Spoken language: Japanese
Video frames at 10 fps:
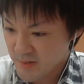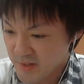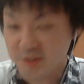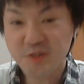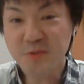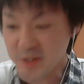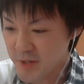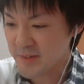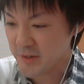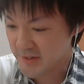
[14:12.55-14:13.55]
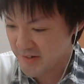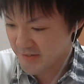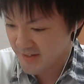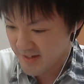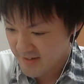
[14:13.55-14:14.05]
あつくいみたまたななる
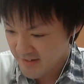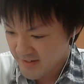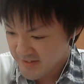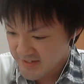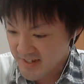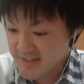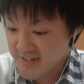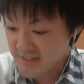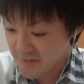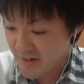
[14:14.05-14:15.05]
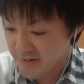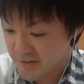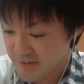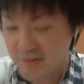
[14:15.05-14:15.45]
ほどねチェンジ・ザ・ワールドっ